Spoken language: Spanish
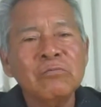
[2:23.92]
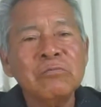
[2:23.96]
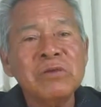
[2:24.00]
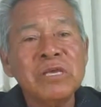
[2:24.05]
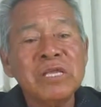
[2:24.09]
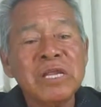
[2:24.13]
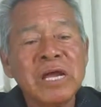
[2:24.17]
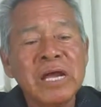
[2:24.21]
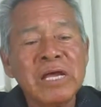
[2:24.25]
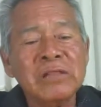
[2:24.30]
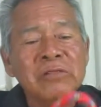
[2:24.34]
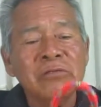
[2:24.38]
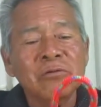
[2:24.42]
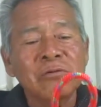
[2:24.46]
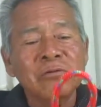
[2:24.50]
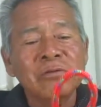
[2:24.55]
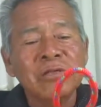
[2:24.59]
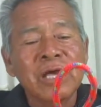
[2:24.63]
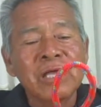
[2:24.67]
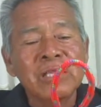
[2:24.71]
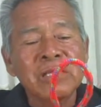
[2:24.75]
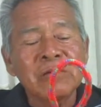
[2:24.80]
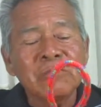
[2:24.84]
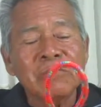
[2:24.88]
mirando,
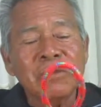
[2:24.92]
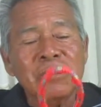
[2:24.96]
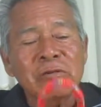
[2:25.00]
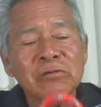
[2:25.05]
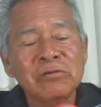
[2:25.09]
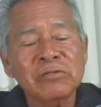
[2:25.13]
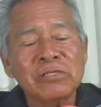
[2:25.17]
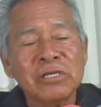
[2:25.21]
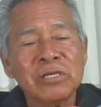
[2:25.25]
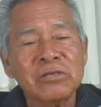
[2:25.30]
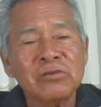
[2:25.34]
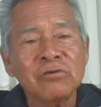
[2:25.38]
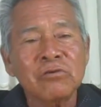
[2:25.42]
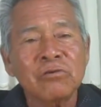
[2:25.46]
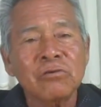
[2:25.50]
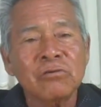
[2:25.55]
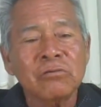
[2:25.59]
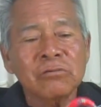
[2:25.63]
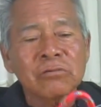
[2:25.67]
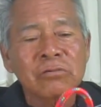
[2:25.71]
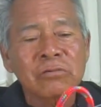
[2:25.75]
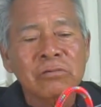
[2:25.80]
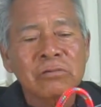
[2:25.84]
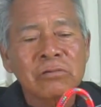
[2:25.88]
nadie me lo enseñó.
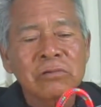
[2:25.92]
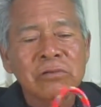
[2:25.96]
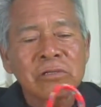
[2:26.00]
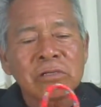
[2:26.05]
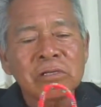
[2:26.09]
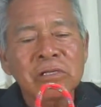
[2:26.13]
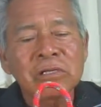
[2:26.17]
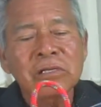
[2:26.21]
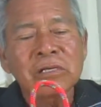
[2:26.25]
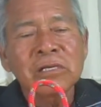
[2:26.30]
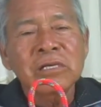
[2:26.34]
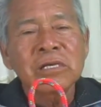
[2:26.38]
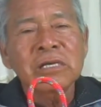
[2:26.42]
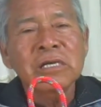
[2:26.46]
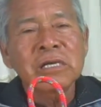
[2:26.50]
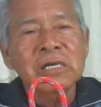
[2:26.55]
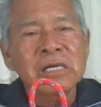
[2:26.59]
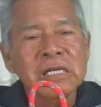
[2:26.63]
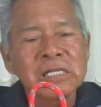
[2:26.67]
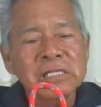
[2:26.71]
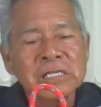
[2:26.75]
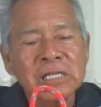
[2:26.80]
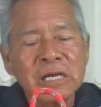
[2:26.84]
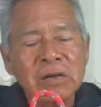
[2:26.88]
En
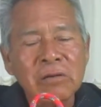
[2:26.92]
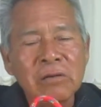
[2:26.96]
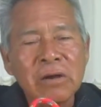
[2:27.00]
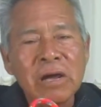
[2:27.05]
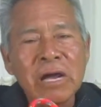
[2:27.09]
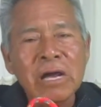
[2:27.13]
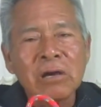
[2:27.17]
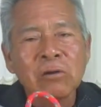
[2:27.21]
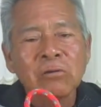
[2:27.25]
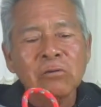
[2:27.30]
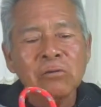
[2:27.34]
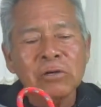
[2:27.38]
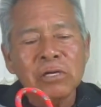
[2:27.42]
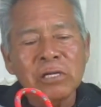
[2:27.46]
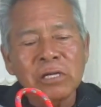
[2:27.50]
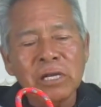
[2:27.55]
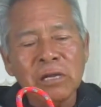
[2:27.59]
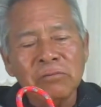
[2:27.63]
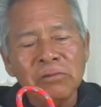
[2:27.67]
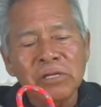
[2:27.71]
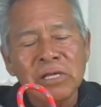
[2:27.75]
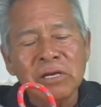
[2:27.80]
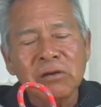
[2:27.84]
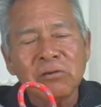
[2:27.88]
el trabajo, en la
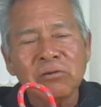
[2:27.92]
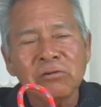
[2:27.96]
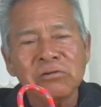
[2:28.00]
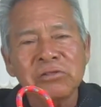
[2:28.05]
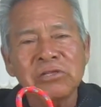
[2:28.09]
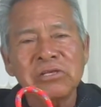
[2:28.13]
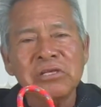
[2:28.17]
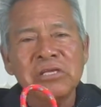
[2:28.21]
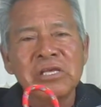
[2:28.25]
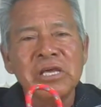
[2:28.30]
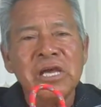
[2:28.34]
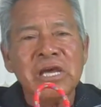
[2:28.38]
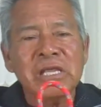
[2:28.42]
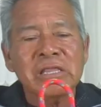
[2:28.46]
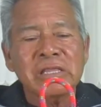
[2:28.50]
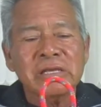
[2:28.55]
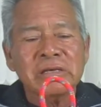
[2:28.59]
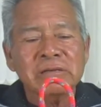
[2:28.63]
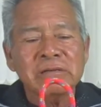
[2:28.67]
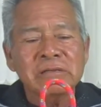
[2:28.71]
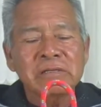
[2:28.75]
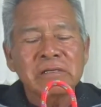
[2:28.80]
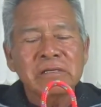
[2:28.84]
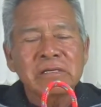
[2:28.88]
vida
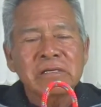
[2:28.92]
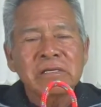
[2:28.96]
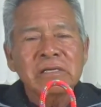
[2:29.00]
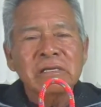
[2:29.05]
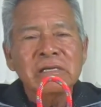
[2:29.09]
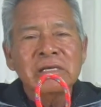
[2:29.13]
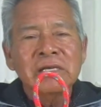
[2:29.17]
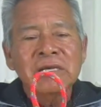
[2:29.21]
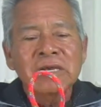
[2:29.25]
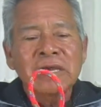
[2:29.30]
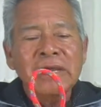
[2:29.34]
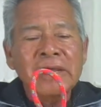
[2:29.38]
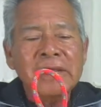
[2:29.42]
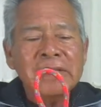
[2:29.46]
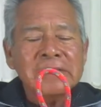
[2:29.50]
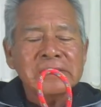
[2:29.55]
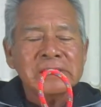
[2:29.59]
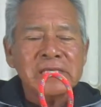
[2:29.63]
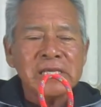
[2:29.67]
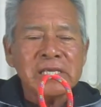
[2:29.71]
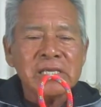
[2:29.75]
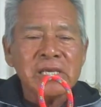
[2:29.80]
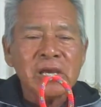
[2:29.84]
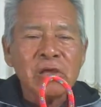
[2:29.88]
cotidiana. He
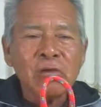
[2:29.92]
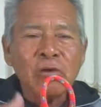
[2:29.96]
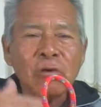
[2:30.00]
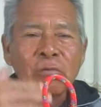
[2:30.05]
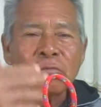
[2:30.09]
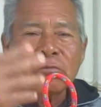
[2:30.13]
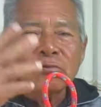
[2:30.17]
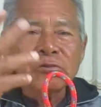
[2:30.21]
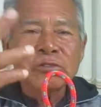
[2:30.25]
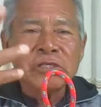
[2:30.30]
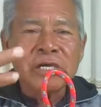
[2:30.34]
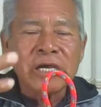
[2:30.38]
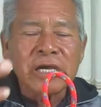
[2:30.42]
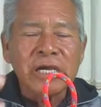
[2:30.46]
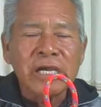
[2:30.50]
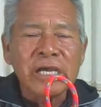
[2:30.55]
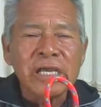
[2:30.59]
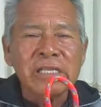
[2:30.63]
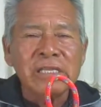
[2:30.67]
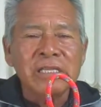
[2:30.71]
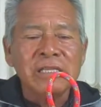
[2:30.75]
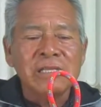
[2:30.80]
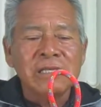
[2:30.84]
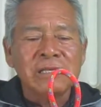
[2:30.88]
enseñado a mucha
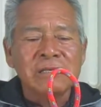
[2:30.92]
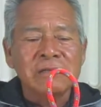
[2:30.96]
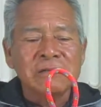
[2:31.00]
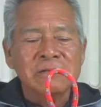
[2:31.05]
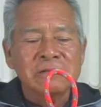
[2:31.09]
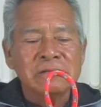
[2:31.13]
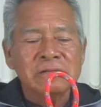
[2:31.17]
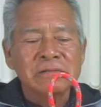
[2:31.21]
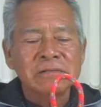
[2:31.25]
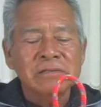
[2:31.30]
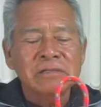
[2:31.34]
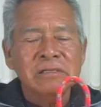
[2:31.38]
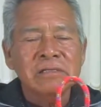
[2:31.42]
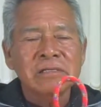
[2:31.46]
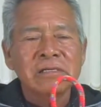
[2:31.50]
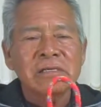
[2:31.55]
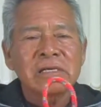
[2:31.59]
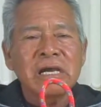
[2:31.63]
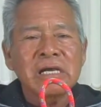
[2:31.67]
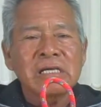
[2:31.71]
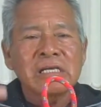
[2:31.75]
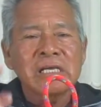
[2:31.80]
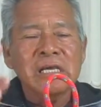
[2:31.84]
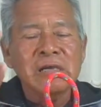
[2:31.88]
gente
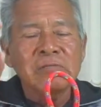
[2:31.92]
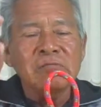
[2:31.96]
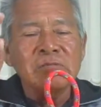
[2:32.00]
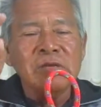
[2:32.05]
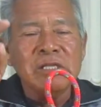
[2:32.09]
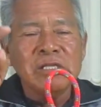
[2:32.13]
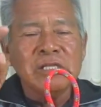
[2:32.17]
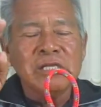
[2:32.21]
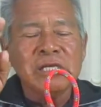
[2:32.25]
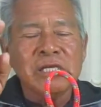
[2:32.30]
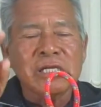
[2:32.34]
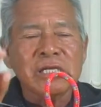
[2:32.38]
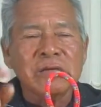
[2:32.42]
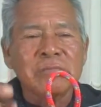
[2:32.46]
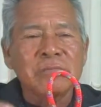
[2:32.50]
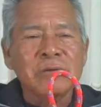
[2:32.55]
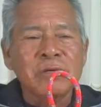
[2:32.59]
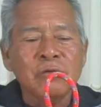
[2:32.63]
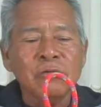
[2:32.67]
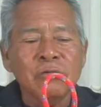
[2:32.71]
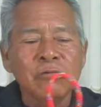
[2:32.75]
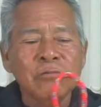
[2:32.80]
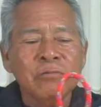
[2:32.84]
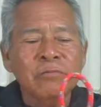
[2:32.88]
aquí en mi tierra
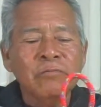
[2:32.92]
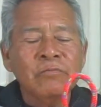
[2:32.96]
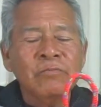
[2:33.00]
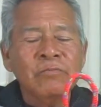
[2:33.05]
Perú